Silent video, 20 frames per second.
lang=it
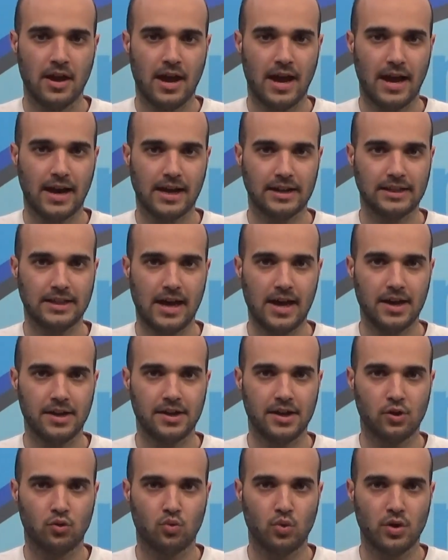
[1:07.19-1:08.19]
A
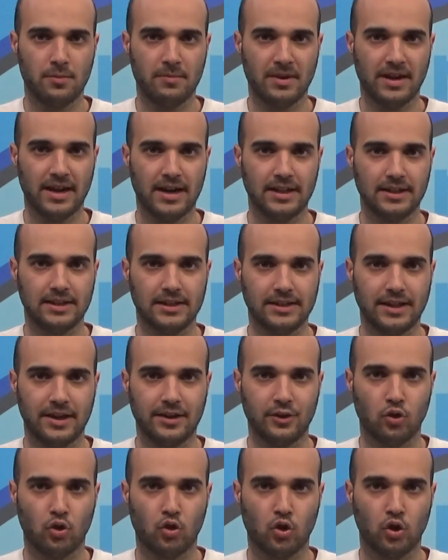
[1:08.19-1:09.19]
Catania alcuni migranti
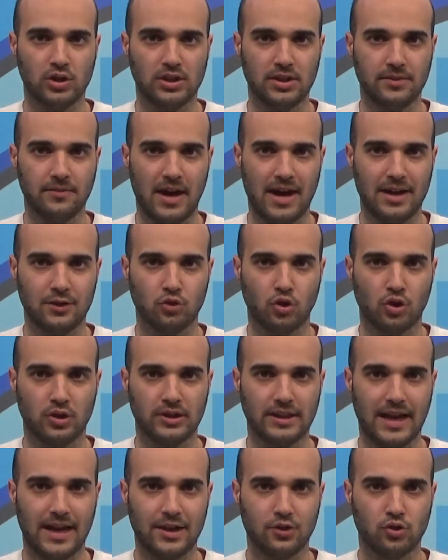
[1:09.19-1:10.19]
stanno coltivando
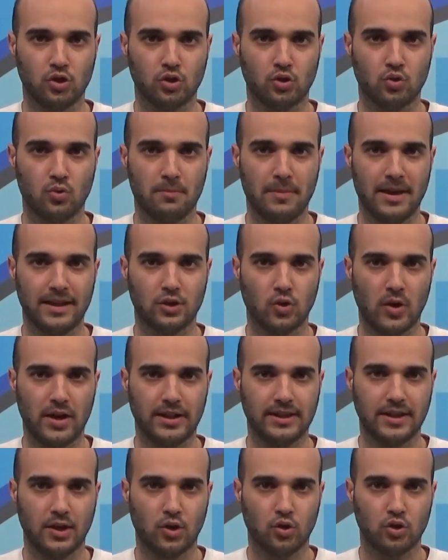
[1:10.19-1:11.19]
ortaggi su mezzo
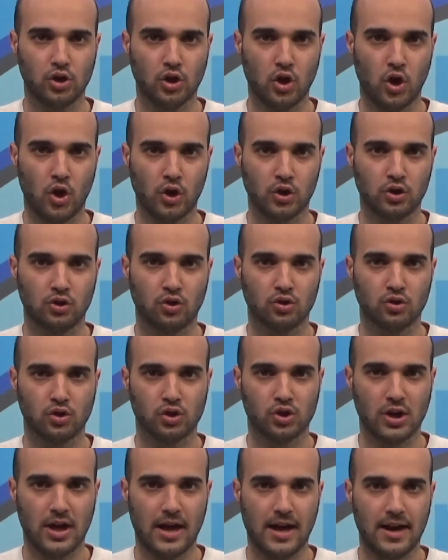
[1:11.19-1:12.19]
ettaro di orto
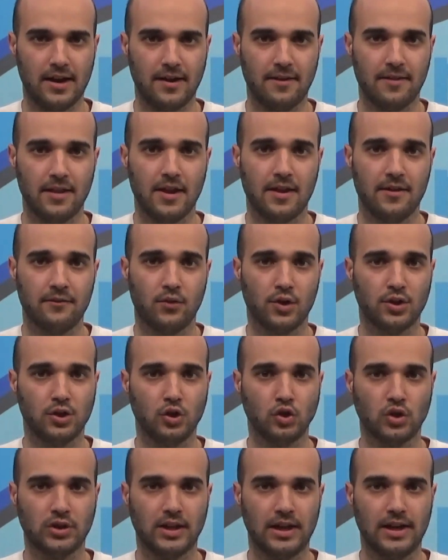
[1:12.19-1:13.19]
sociale
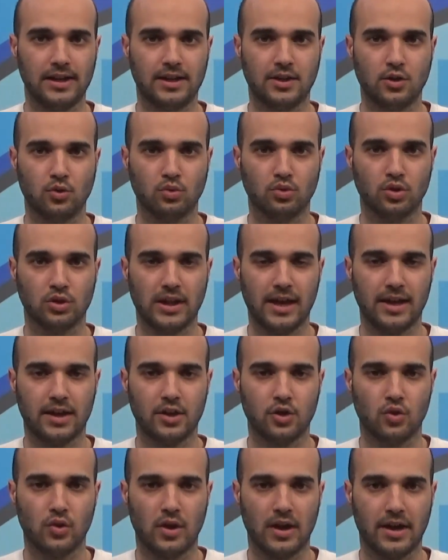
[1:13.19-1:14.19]
fornito dall'Istituto
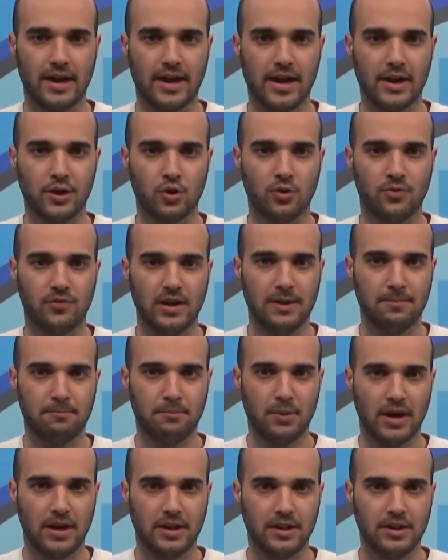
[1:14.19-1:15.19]
Tecnico Agrario
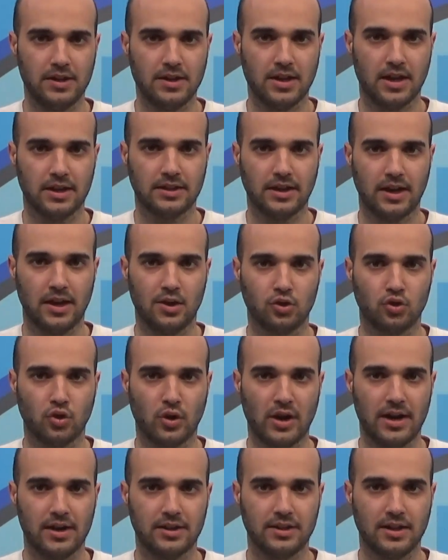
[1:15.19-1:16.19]
Filippo Eredia tra il
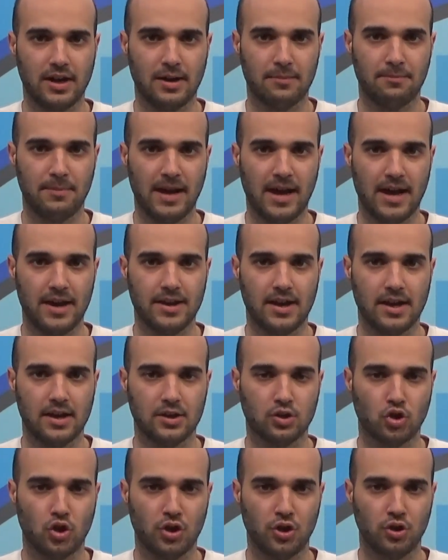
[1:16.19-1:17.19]
litorale della Playa e
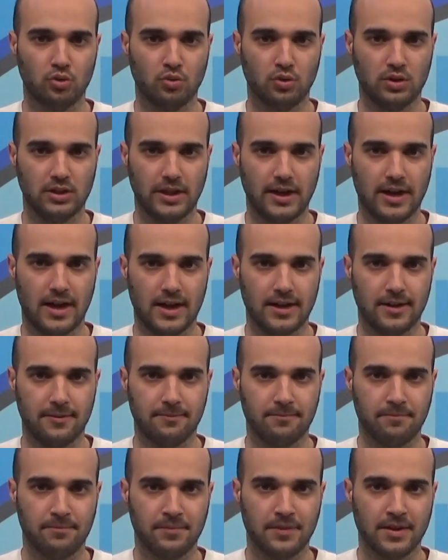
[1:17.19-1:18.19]
la zona
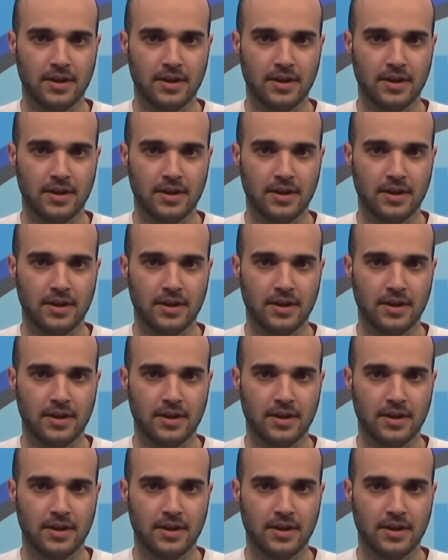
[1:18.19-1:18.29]
industriale.